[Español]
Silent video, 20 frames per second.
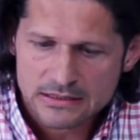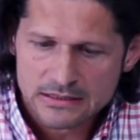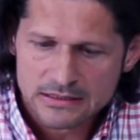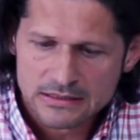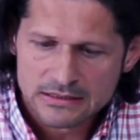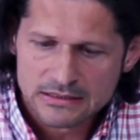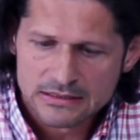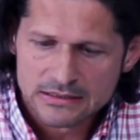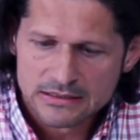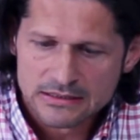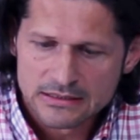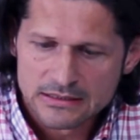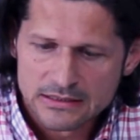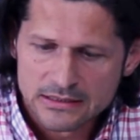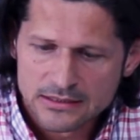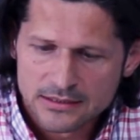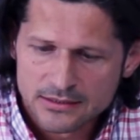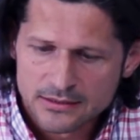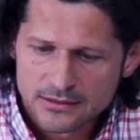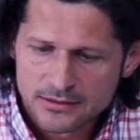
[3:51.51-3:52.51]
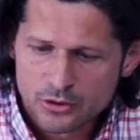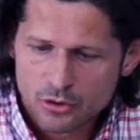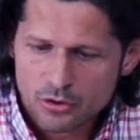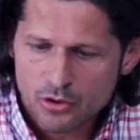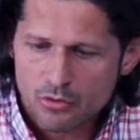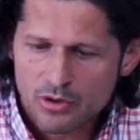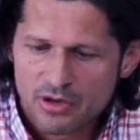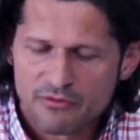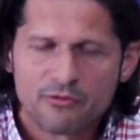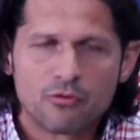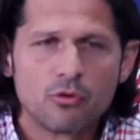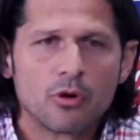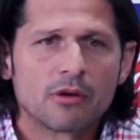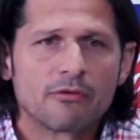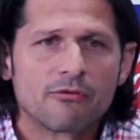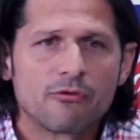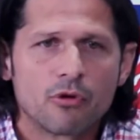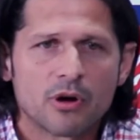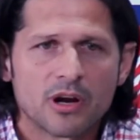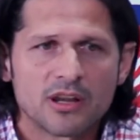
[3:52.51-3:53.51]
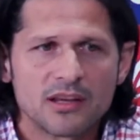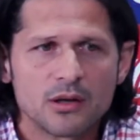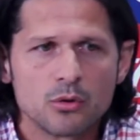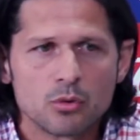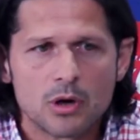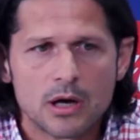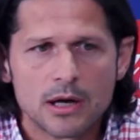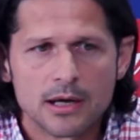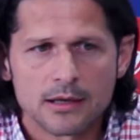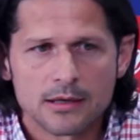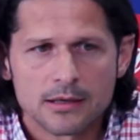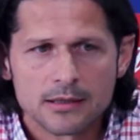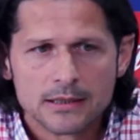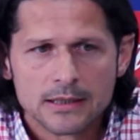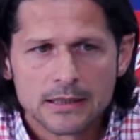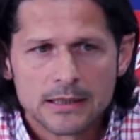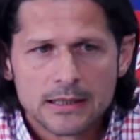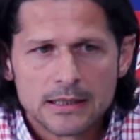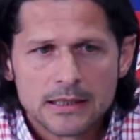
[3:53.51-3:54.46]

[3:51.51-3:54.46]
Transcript: eh, yo creo que fue fuera de lugar.